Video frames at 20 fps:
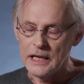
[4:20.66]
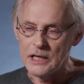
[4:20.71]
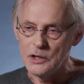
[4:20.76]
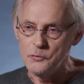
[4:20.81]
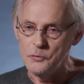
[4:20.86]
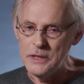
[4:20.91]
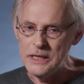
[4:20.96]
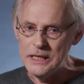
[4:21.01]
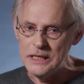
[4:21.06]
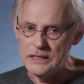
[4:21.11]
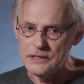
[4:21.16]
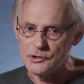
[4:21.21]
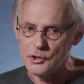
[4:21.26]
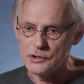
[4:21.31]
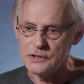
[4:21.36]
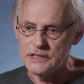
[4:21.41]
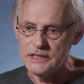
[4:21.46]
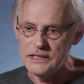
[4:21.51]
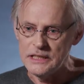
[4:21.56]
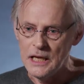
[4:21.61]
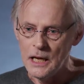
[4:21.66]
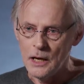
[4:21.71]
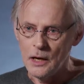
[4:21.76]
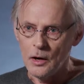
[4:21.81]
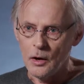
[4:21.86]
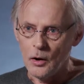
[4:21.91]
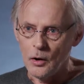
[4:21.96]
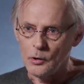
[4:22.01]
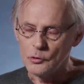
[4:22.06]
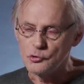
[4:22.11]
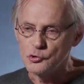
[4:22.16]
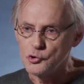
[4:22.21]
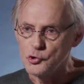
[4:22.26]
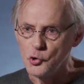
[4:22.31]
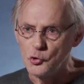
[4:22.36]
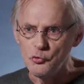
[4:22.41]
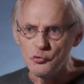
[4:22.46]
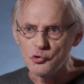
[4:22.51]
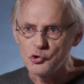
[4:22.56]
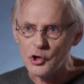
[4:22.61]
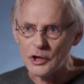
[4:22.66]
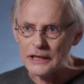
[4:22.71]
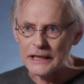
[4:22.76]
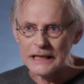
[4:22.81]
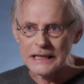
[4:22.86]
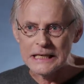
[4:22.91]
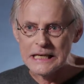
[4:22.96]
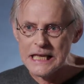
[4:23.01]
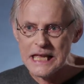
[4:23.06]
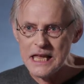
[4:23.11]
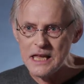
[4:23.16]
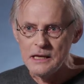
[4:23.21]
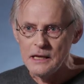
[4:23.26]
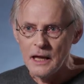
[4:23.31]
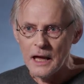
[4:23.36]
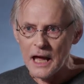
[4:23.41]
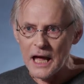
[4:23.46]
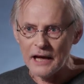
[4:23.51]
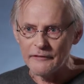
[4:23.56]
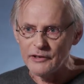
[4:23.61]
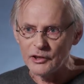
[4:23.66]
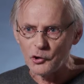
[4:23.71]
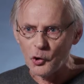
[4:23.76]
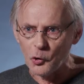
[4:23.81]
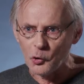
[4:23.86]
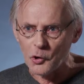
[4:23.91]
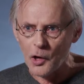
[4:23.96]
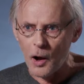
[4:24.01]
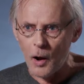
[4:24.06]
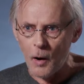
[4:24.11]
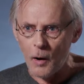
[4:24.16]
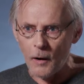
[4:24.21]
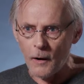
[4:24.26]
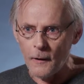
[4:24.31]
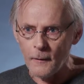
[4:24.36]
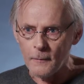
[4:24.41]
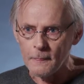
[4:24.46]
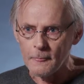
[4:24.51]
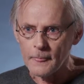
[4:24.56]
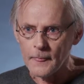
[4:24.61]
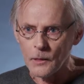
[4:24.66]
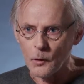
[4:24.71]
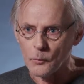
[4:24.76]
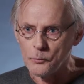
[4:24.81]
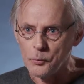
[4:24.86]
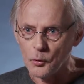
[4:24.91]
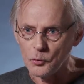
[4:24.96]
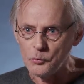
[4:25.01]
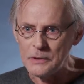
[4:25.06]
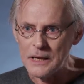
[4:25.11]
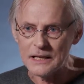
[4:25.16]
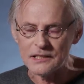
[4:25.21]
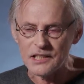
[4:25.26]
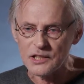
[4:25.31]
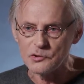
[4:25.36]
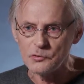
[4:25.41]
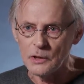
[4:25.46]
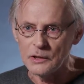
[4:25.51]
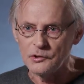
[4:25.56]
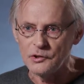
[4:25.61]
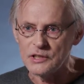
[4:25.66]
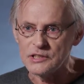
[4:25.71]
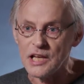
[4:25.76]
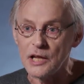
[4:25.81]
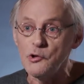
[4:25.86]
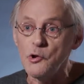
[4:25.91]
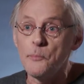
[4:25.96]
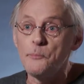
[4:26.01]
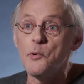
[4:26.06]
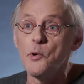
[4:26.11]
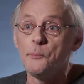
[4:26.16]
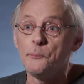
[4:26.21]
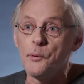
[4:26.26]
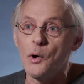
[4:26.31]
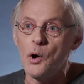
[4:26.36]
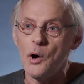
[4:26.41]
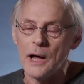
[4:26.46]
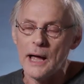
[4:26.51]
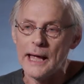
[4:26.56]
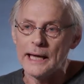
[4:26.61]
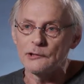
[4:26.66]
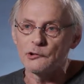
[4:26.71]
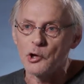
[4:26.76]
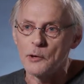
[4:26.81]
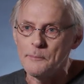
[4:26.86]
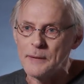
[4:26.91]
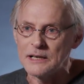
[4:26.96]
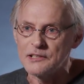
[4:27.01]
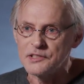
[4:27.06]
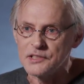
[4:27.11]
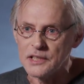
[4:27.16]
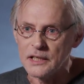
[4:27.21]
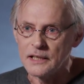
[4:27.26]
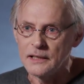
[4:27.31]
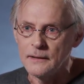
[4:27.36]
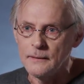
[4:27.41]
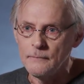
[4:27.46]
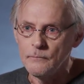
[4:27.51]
Et lui, il se dit, Dieu nous a créés avec un corps. Donc pour lui, la sexualité, ça ne peut pas être malsain.